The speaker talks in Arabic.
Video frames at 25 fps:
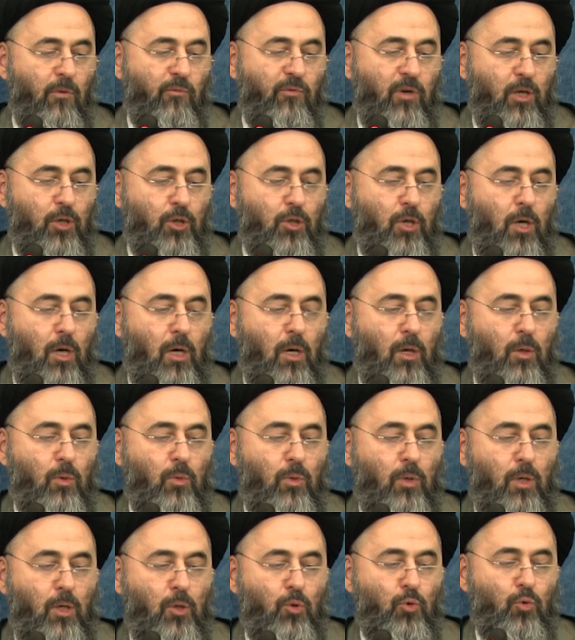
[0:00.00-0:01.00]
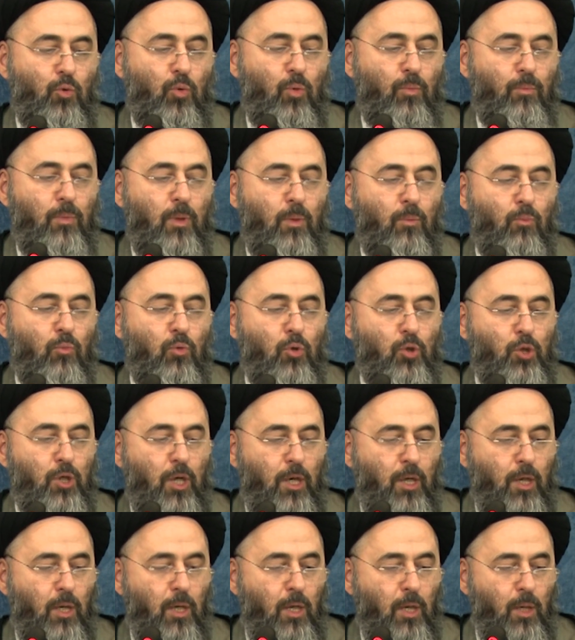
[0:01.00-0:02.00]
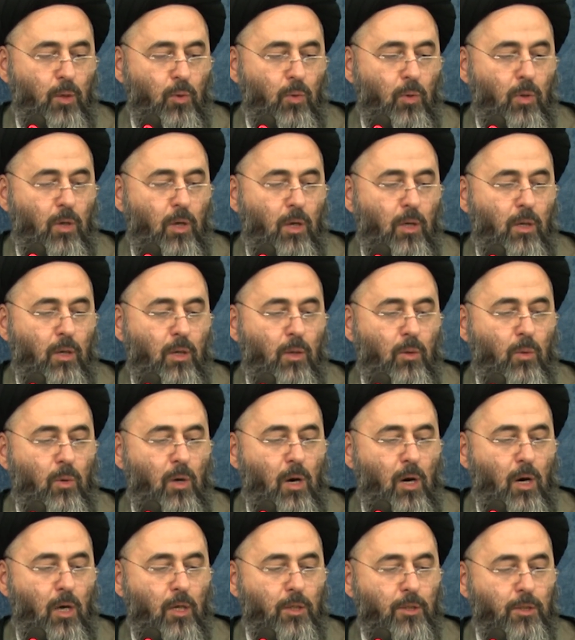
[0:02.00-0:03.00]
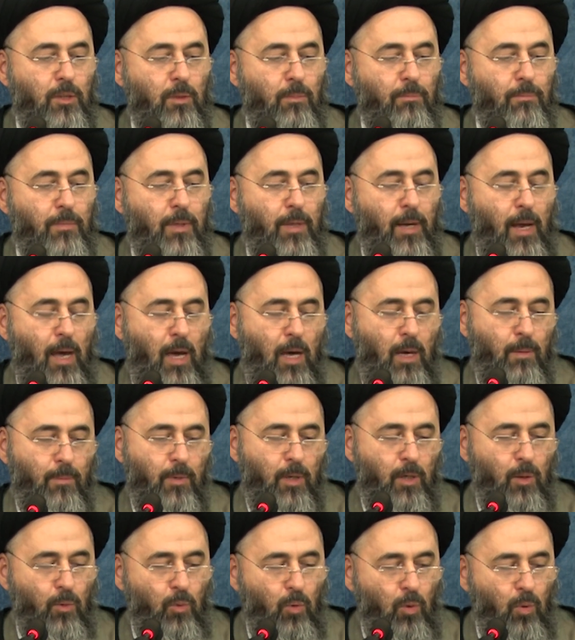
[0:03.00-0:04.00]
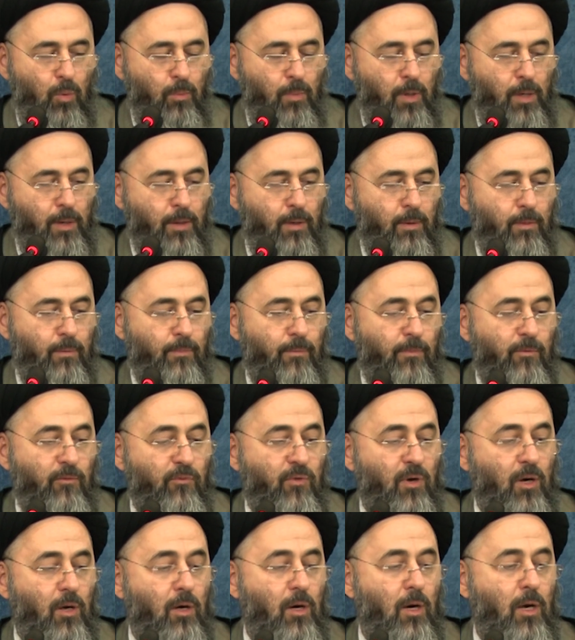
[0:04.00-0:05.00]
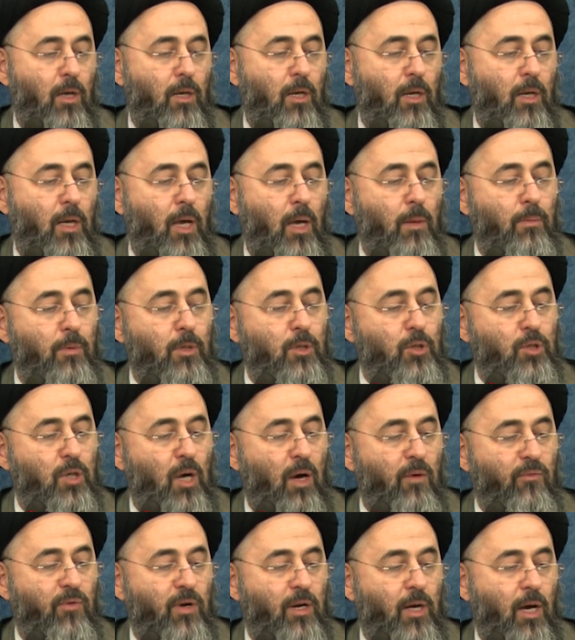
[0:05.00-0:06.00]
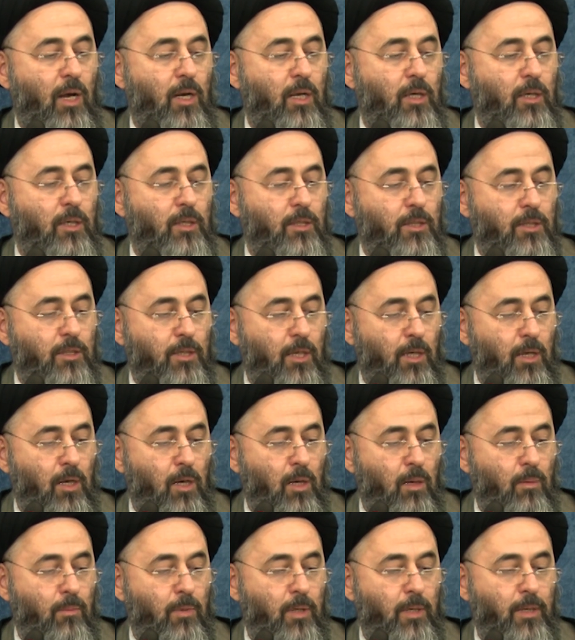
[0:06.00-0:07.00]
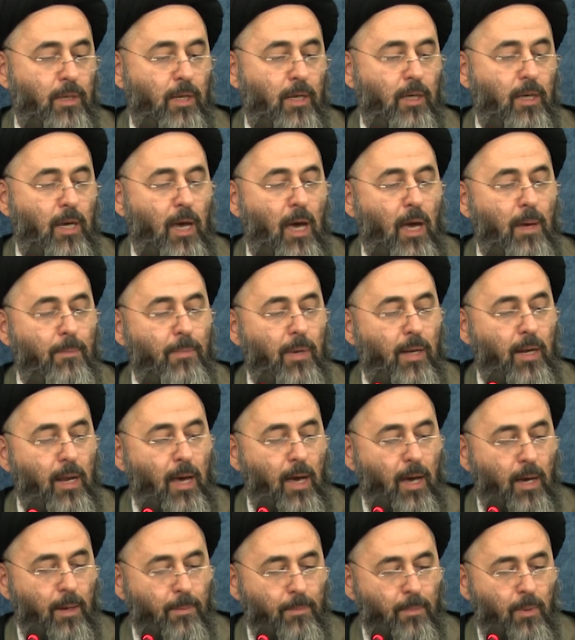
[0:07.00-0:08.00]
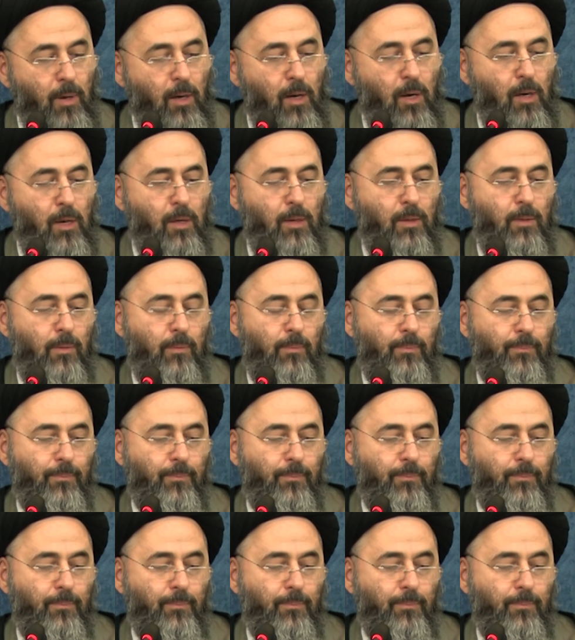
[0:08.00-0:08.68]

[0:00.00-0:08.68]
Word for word: فجاءه رجل من بجيلة يقال له عاصم بن عامر أو عمر فقال لأبي جعفر عليه السلام أن كعب الأحبار